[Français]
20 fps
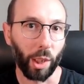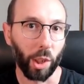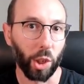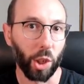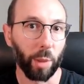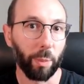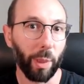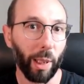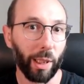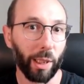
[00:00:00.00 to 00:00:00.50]

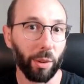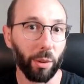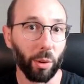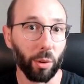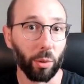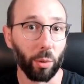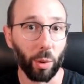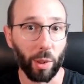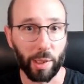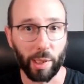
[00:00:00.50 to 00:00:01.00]
J'ai parlé de
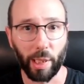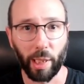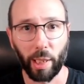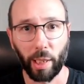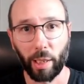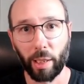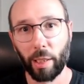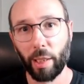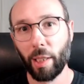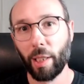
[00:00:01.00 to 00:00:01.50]

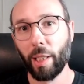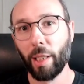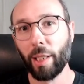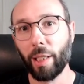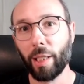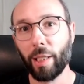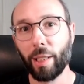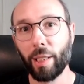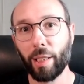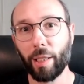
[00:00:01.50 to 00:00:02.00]
Quasar
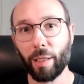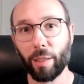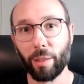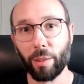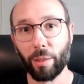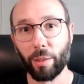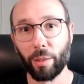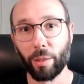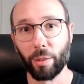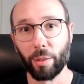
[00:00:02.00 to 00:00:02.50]
et
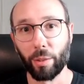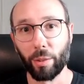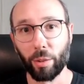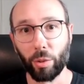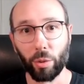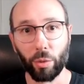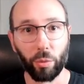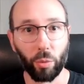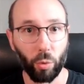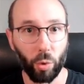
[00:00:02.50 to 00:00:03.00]
euh,
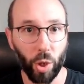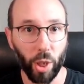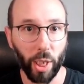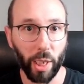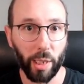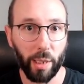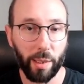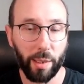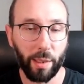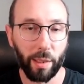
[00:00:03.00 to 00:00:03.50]

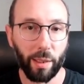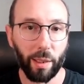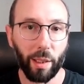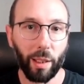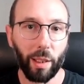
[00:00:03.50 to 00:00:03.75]
Vue.js.